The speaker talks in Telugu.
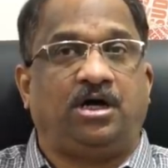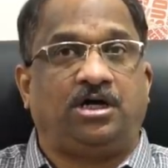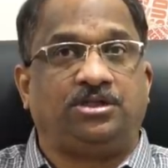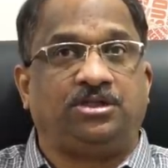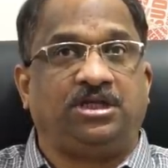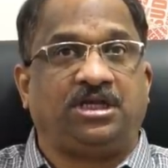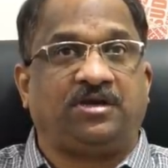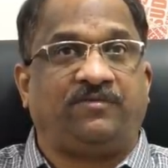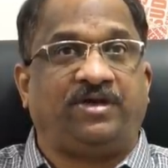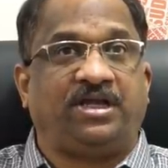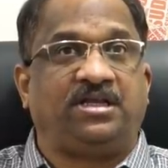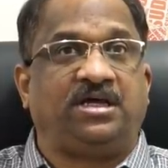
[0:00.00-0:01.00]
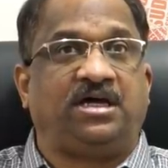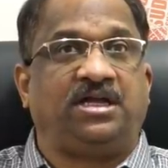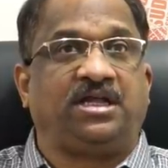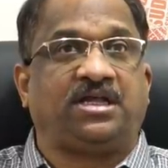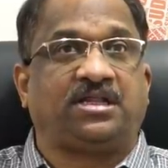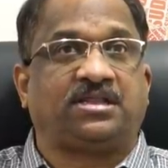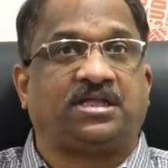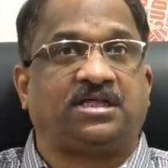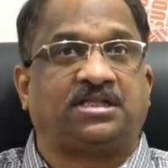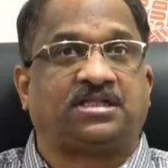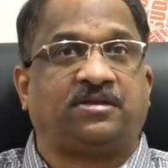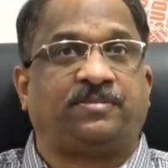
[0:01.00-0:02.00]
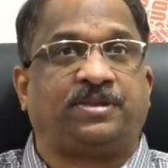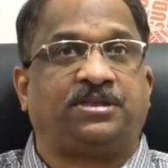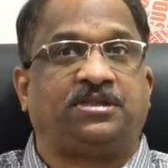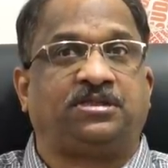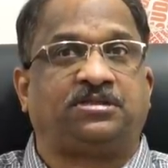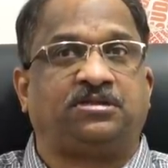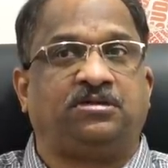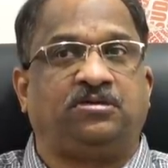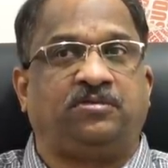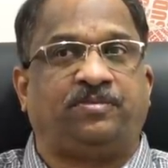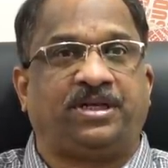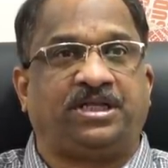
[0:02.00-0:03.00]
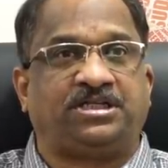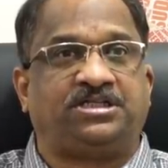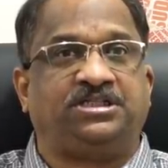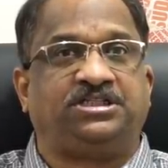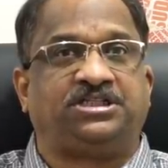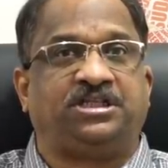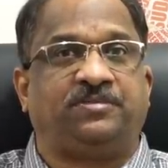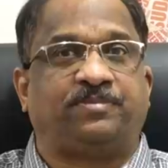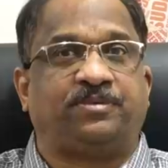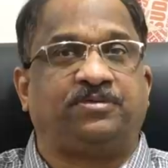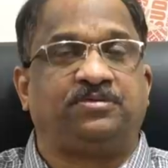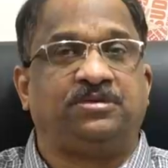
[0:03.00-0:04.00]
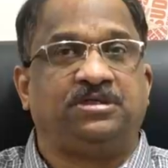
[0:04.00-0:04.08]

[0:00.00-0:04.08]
ఆధునిక వైజ్ఞానిక శాస్త్ర పద్ధతుల్లో పరీక్షించినప్పుడు